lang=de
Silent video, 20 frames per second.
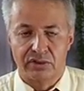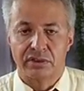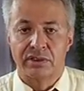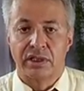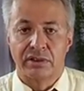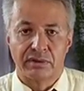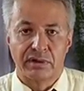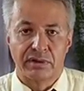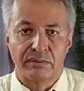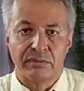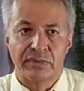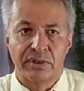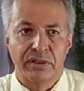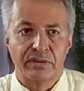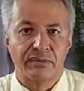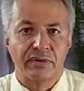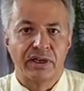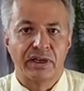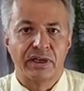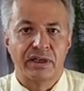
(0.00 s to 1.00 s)
das war,
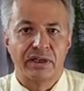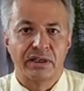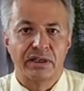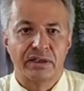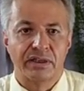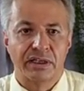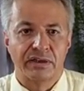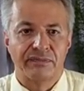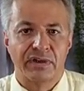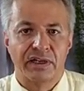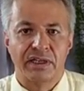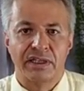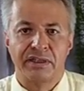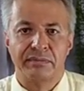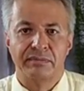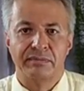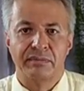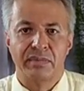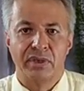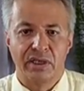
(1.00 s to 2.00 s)
das war der Fall
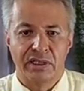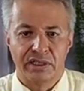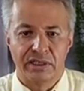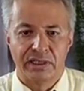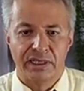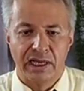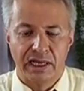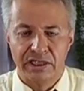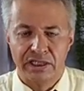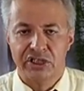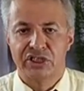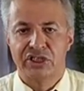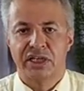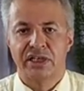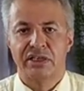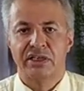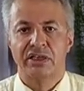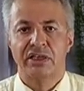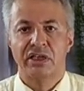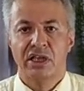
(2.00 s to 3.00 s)
in, äh, in
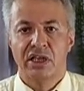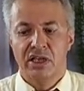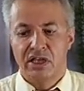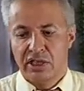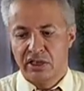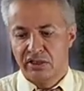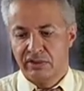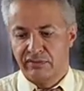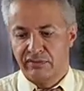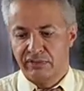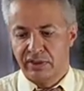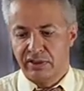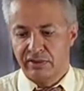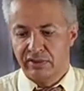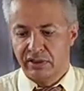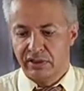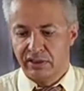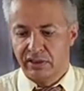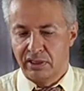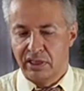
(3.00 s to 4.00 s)
Alishan.
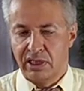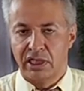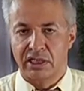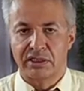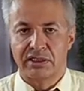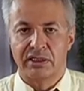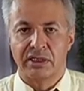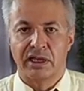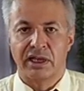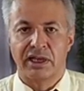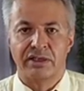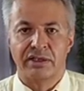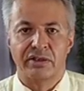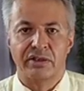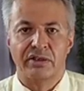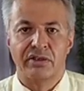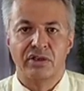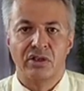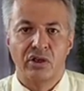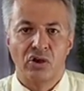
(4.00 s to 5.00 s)
Wir hatten
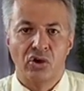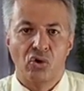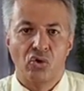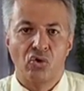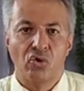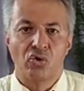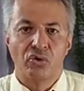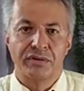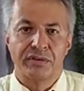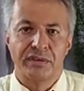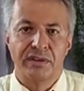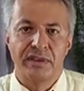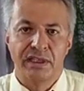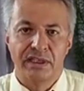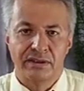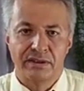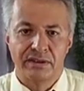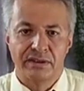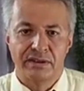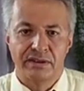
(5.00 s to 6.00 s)
einen
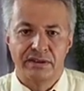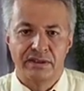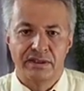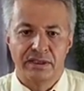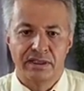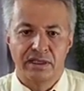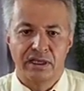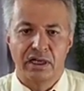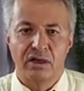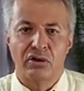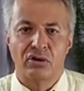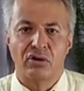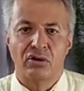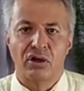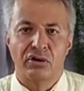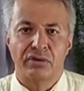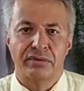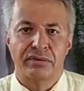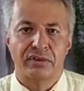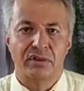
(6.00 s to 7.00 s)
hooxidierten Tee auch
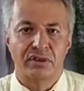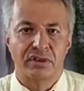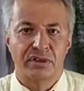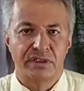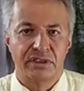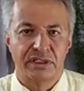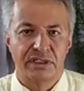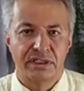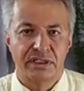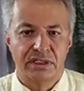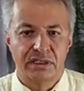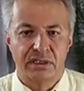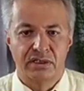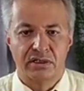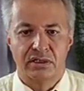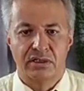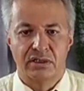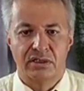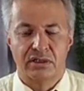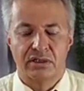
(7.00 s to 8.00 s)
aus, äh,
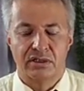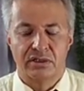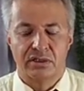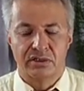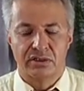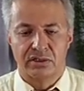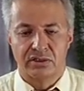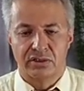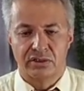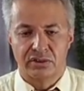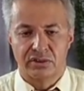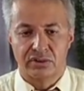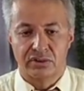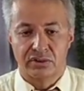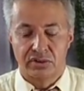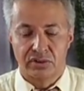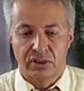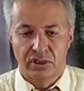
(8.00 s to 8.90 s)
ähm,